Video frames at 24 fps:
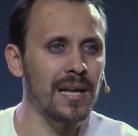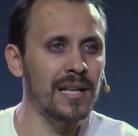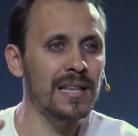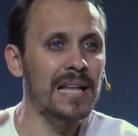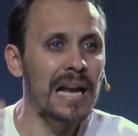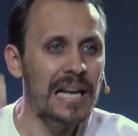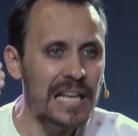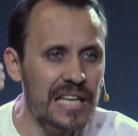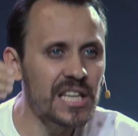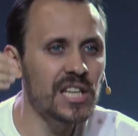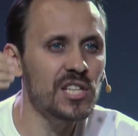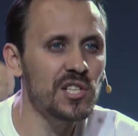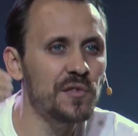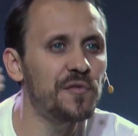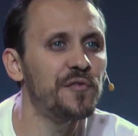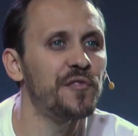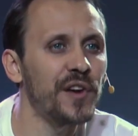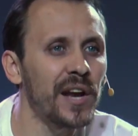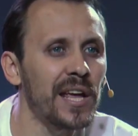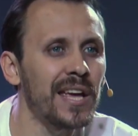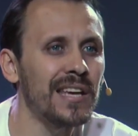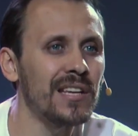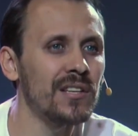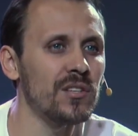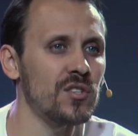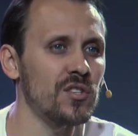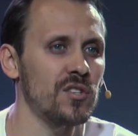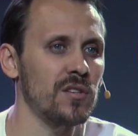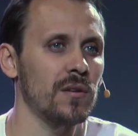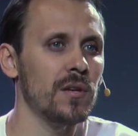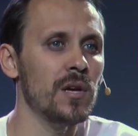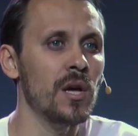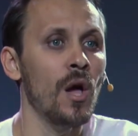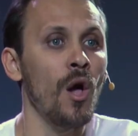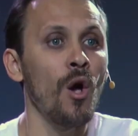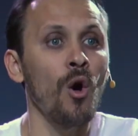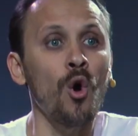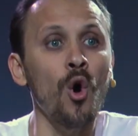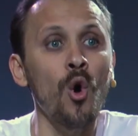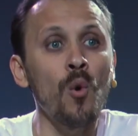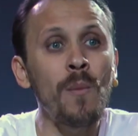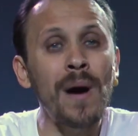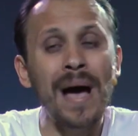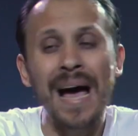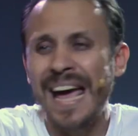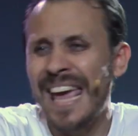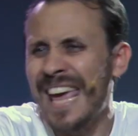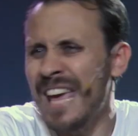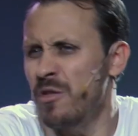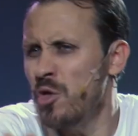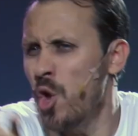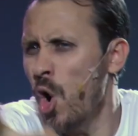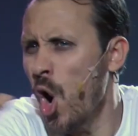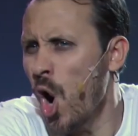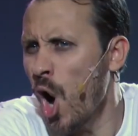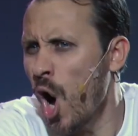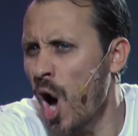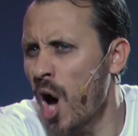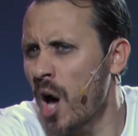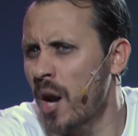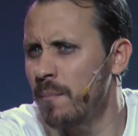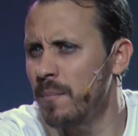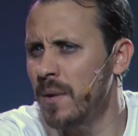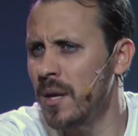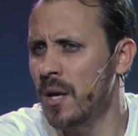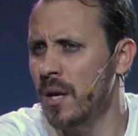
na linha de frente, com uma enorme